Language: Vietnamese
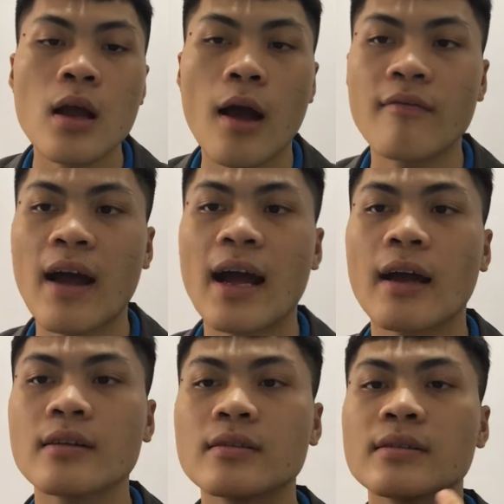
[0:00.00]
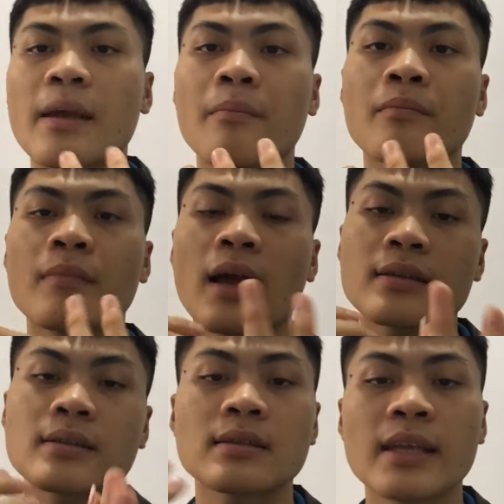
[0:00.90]
à, và nhằm là
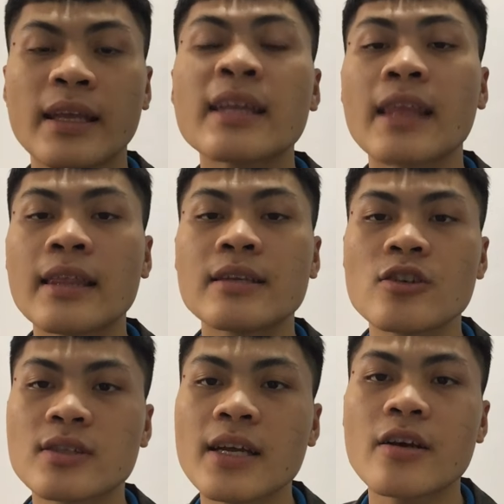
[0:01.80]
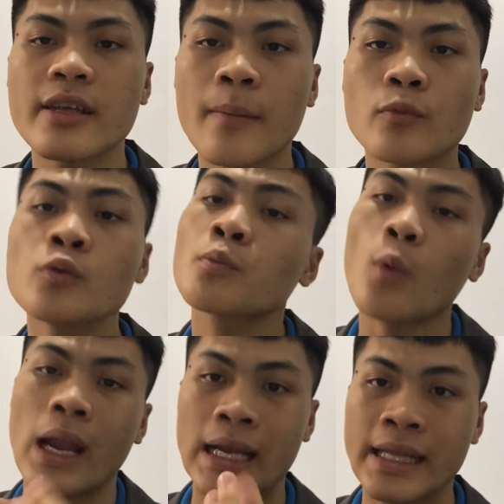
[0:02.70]
nhìn kinh tế thị trường ra đời nhằm giúp
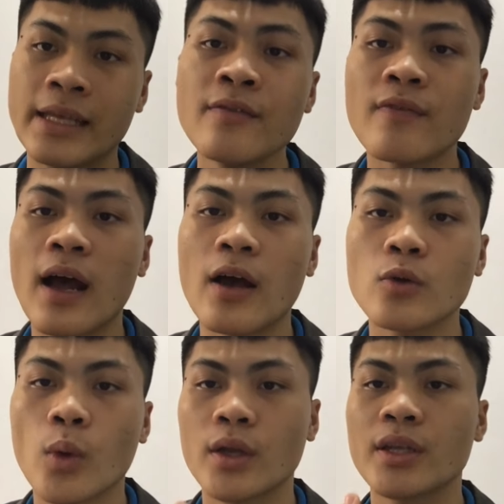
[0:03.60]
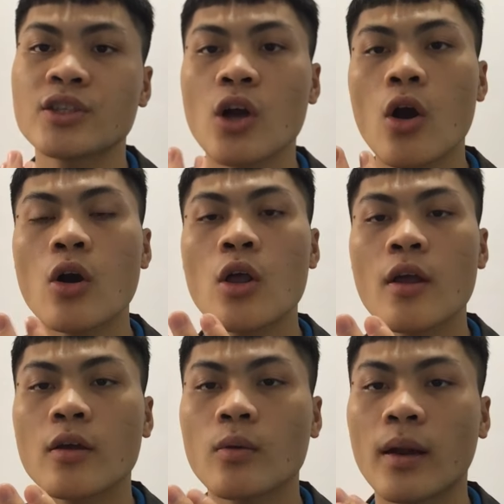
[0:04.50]
quản lý và quản lý cho
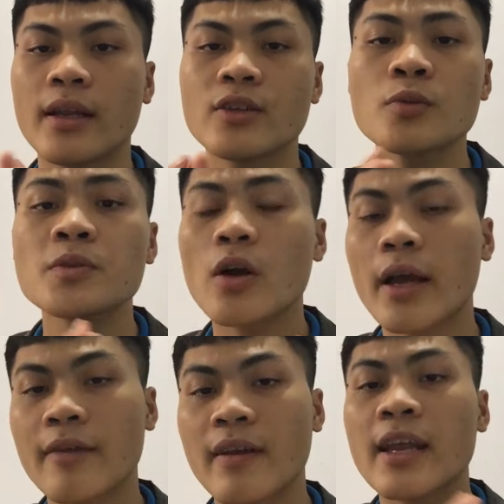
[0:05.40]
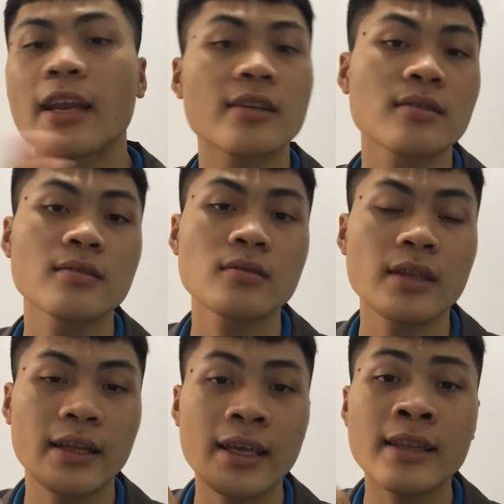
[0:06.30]
quản lý giúp cho cái vấn đề này
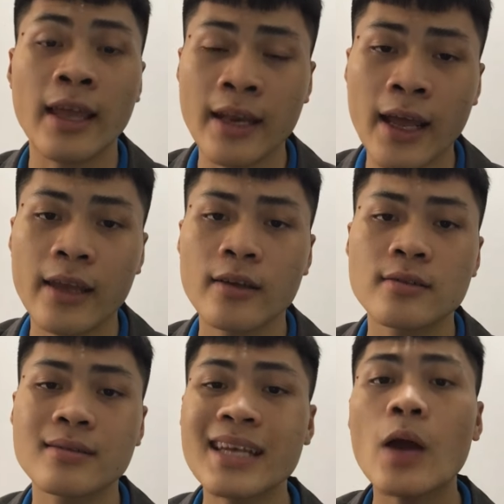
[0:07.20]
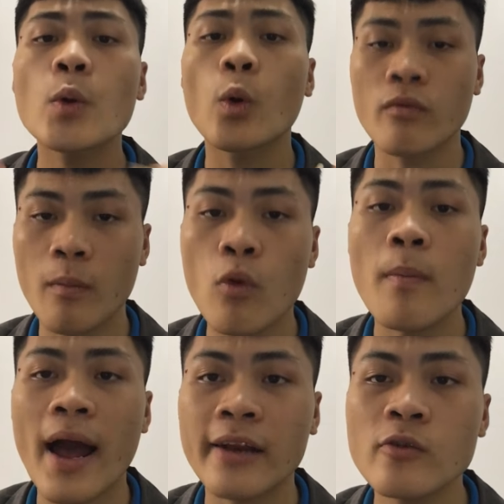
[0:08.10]
nền kinh tế này sự trao đổi và mua
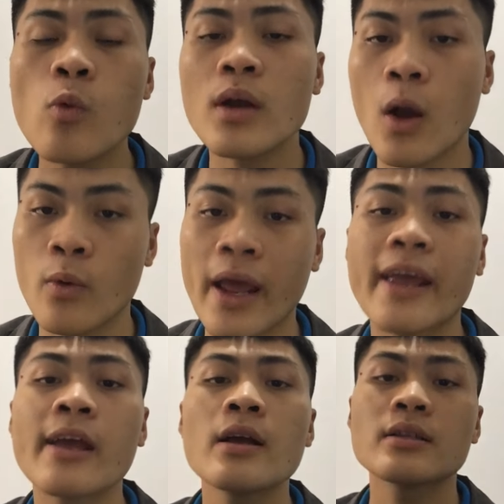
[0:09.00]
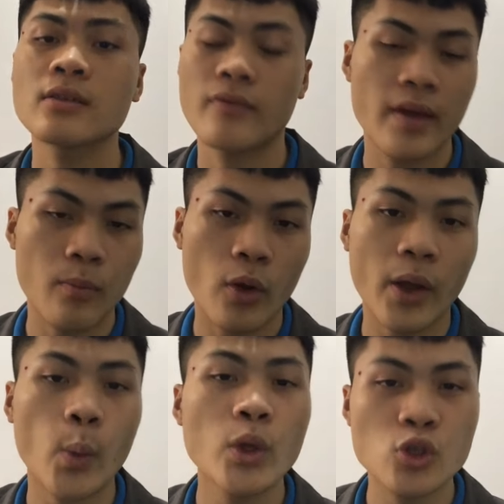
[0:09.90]
bán cung cầu này trở về một
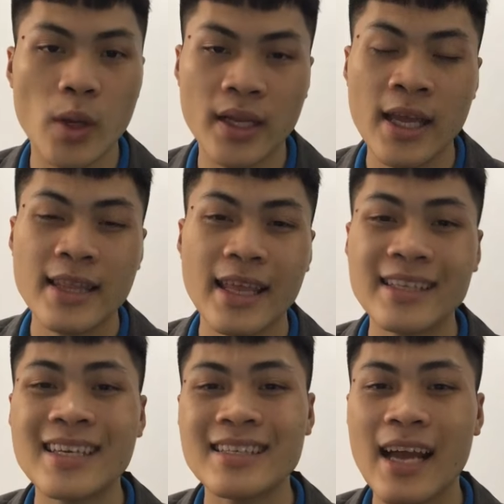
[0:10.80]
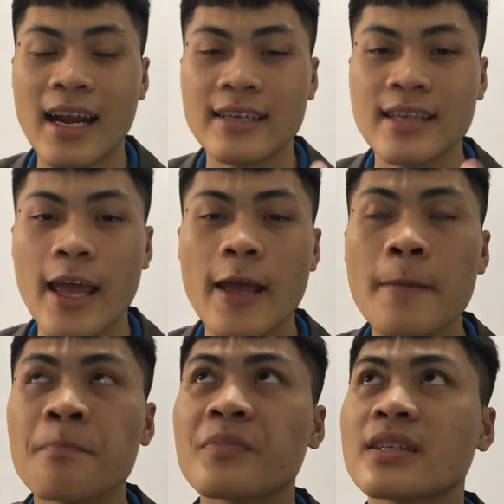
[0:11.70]
cái quy chuẩn tránh tình trạng là
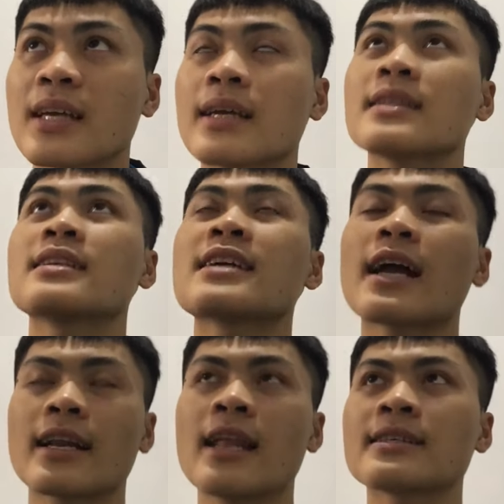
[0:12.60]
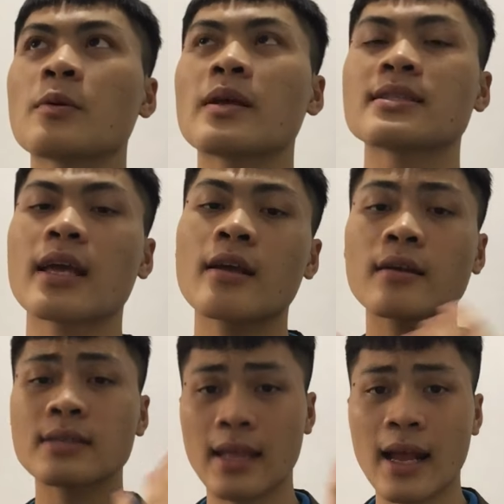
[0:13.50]
sẽ tránh cái tình trạng đấy là sau này sẽ
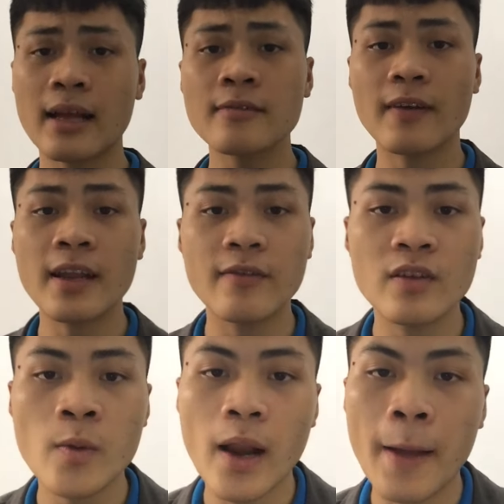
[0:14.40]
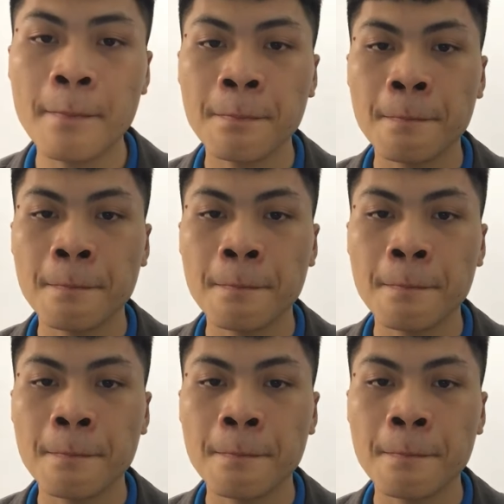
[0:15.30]
xảy ra các vấn đề ví như là